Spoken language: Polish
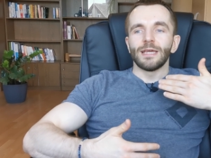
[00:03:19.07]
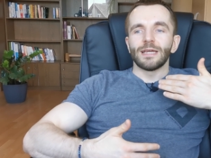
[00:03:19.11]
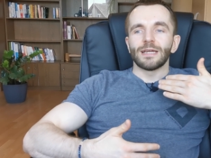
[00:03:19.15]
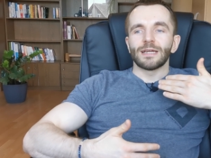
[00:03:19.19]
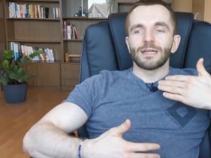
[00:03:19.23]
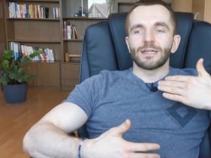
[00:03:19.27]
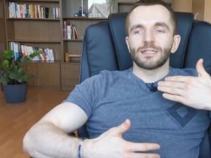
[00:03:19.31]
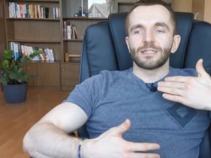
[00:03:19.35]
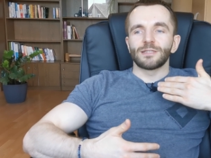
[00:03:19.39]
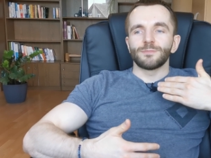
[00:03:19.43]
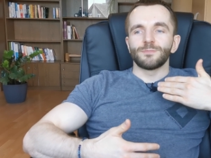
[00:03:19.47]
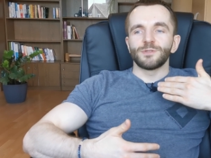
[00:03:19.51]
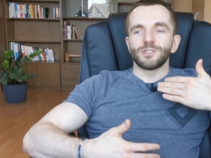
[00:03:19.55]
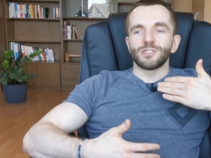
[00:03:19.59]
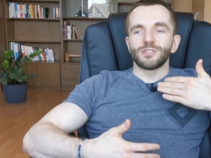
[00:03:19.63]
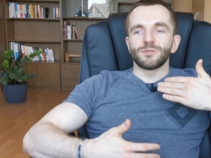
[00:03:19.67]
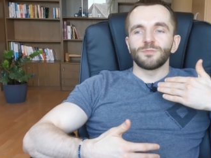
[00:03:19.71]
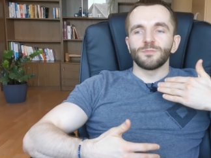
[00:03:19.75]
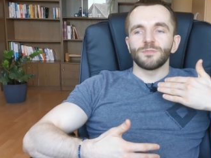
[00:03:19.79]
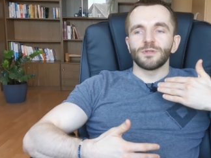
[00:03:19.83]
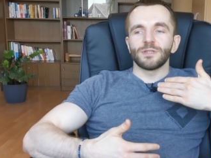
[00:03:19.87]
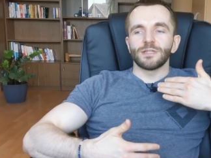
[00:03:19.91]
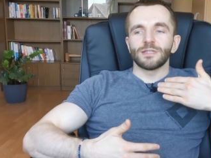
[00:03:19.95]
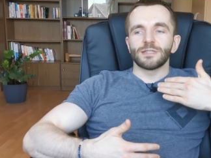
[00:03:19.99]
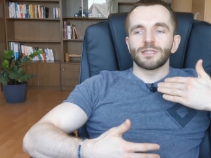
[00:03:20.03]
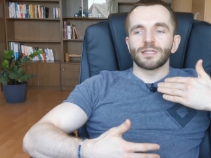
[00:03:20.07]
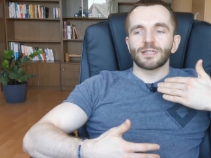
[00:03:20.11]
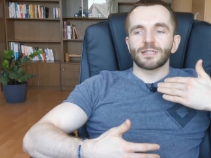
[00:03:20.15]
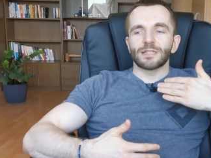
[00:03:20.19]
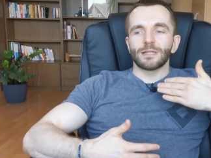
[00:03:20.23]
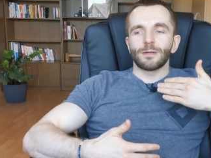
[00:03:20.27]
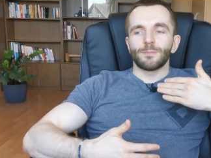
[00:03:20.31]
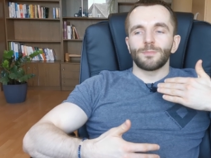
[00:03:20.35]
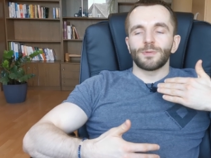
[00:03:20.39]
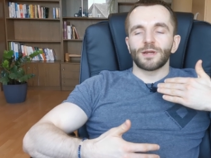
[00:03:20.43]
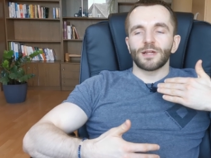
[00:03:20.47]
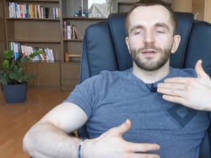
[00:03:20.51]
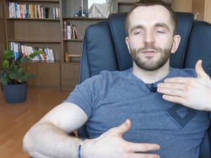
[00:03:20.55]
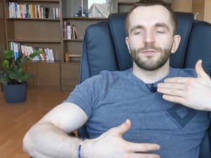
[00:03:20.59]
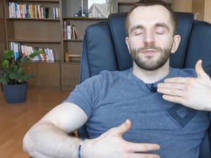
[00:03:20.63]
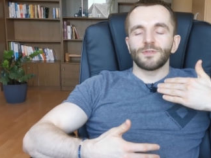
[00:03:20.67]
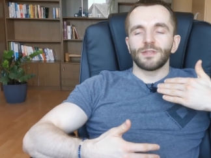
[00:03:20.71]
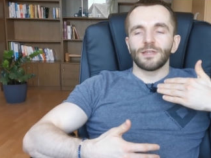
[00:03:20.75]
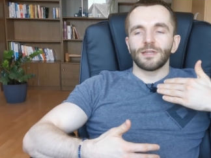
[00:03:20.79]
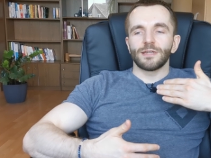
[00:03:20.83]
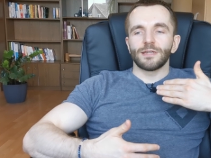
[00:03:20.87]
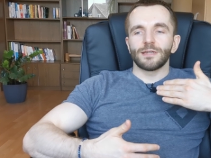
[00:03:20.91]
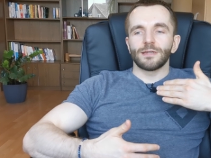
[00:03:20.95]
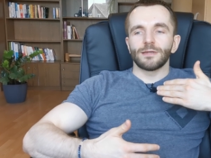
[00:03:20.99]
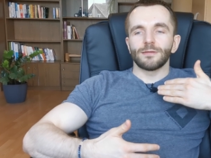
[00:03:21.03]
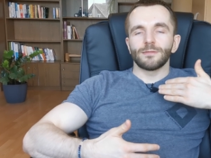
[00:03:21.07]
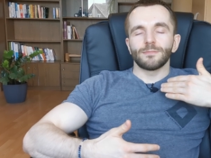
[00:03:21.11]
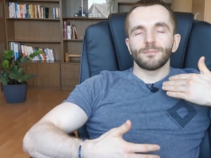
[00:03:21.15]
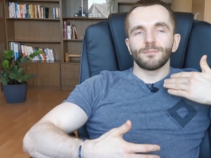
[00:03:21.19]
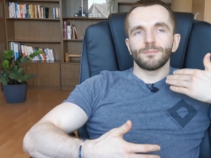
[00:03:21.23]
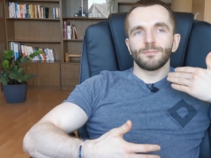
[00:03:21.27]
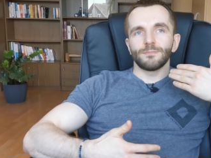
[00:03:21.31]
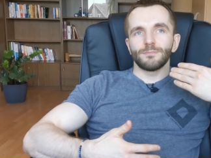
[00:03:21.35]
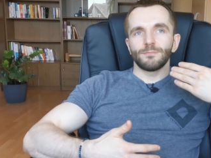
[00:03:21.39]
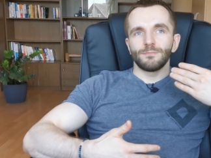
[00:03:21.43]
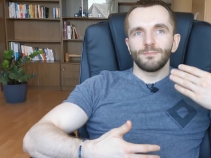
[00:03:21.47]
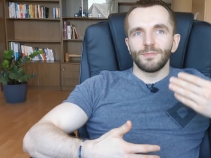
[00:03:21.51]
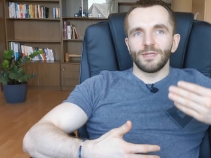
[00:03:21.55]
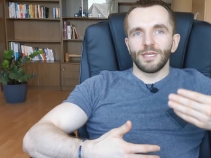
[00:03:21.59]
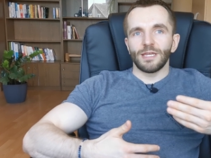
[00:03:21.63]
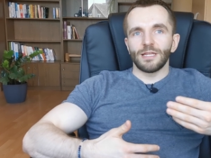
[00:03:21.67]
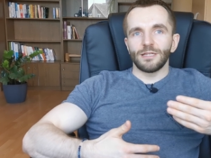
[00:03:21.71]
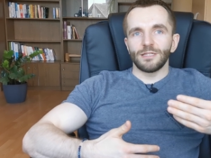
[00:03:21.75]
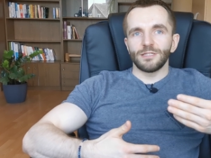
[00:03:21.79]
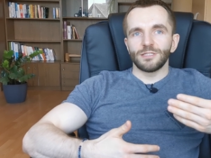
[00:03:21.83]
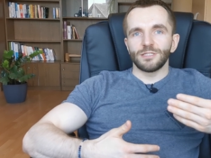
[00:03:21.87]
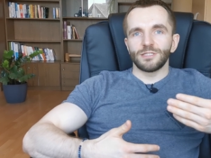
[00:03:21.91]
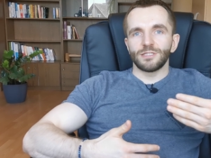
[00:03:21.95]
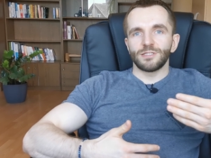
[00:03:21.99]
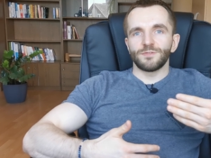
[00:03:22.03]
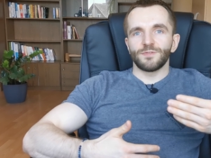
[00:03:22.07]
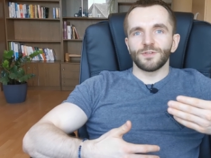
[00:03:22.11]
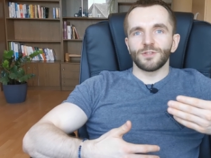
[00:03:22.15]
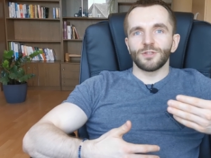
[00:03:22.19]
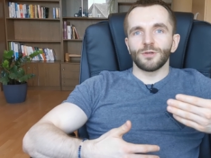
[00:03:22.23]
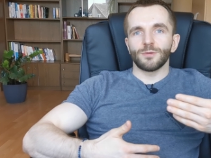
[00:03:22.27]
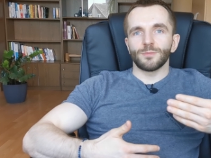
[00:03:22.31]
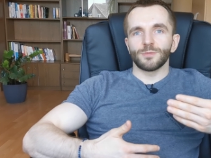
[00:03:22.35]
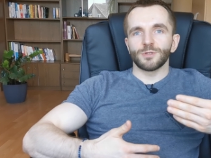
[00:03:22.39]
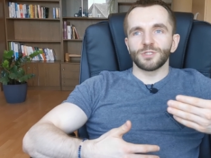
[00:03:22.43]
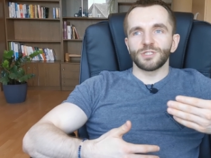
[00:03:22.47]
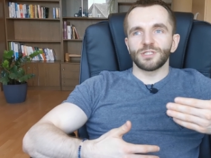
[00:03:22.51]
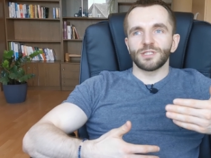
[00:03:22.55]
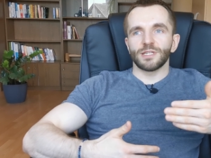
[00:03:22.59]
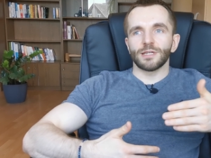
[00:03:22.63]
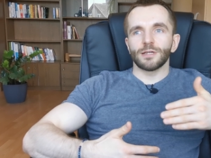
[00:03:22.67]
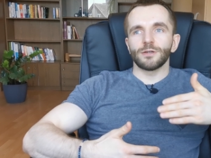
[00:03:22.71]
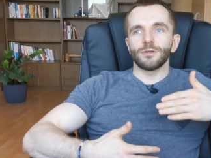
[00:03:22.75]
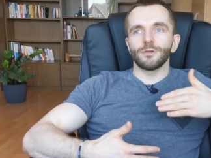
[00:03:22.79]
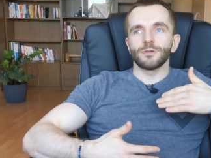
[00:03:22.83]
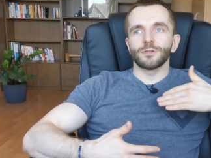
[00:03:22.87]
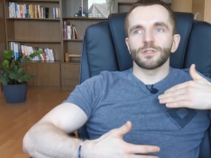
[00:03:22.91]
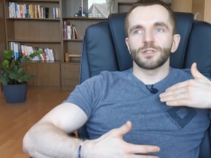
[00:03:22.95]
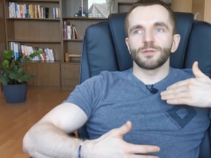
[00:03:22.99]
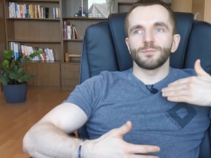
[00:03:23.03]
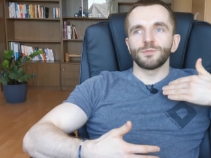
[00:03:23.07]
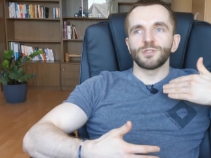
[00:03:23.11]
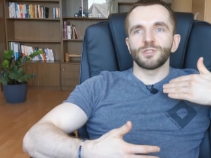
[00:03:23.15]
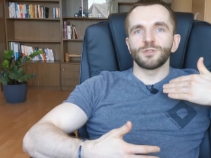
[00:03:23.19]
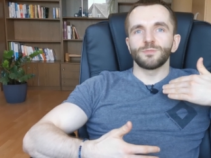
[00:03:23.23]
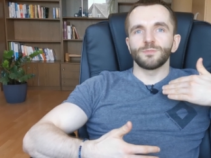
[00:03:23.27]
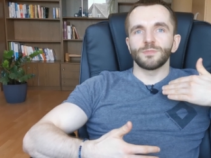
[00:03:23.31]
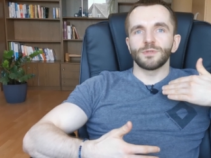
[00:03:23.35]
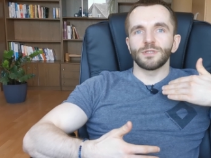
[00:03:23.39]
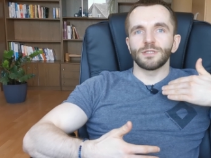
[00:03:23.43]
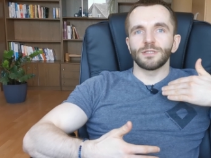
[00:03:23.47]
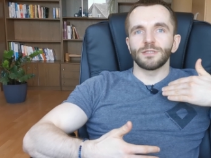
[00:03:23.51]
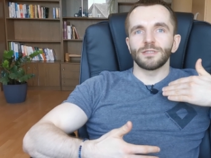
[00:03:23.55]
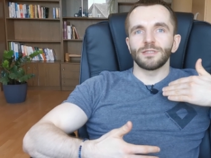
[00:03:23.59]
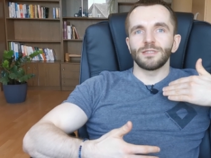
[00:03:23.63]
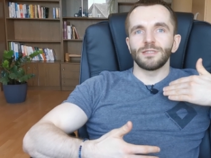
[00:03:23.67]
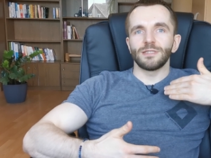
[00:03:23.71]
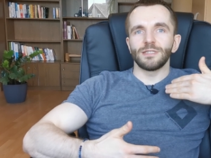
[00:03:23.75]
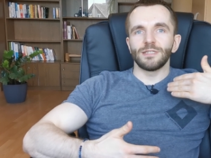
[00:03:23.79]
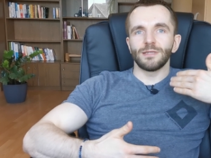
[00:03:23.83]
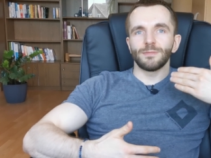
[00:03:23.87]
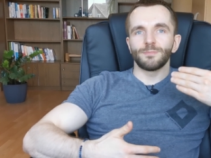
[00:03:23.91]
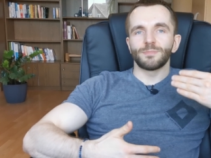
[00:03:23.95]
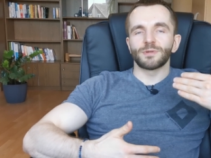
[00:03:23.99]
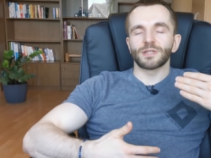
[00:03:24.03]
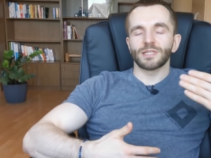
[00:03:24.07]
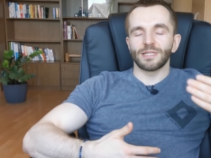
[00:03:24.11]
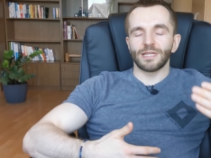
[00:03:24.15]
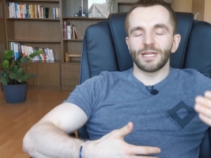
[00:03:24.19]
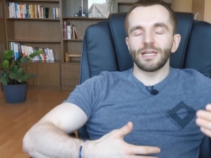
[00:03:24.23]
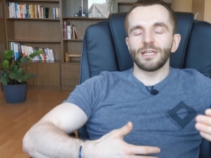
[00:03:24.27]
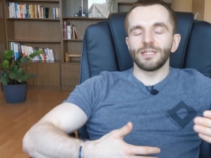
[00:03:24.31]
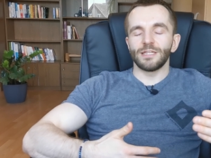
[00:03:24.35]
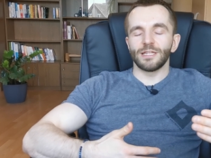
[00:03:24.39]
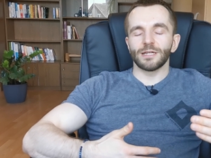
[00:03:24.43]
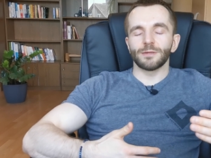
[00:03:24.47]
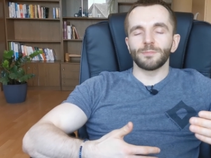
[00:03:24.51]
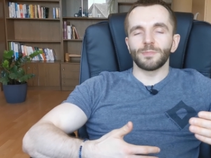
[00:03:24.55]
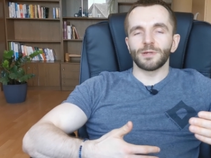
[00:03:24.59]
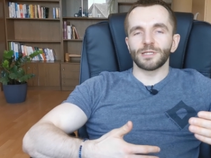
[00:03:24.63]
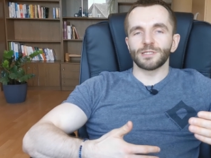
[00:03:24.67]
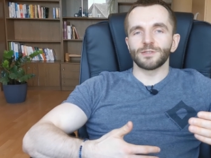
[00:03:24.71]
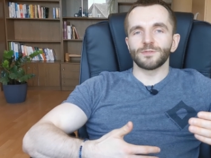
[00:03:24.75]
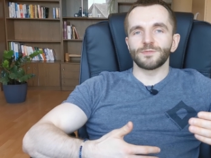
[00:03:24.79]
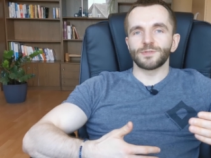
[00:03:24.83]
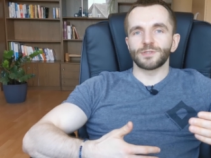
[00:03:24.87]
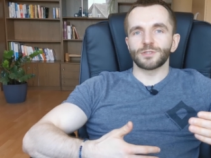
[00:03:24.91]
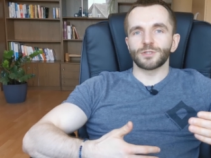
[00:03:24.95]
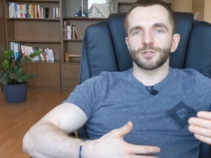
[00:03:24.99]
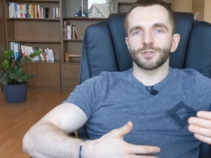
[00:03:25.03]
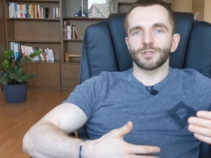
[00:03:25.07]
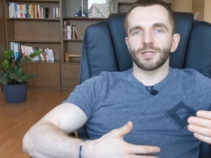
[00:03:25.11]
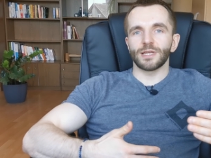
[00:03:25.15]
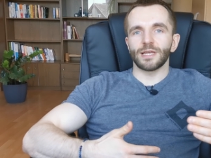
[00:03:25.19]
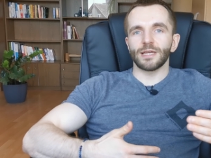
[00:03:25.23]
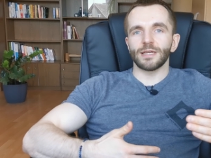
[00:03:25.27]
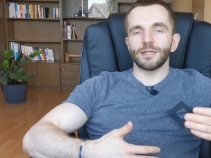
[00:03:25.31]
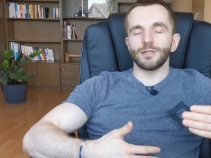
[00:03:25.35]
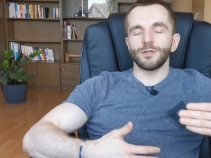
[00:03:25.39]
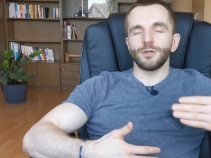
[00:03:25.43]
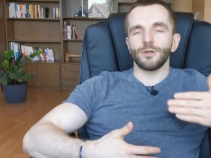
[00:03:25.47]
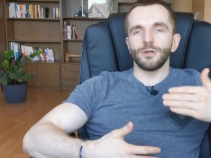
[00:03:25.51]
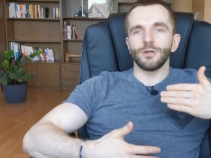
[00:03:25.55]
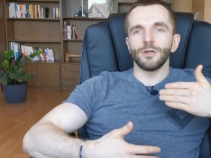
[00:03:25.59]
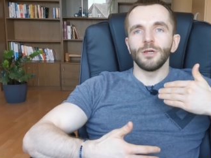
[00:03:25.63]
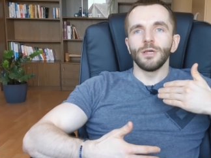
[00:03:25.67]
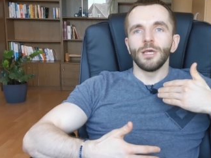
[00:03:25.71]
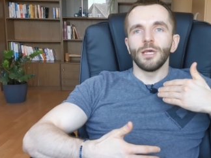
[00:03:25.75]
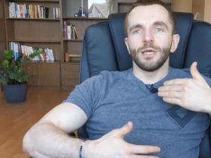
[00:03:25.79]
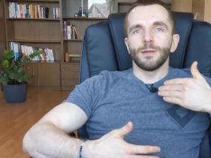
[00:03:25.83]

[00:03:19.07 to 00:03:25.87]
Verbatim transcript: Gdybyśmy tak naprawdę mieli świadomość tego, gdybyśmy nie brnęli tak bardzo w stronę ego,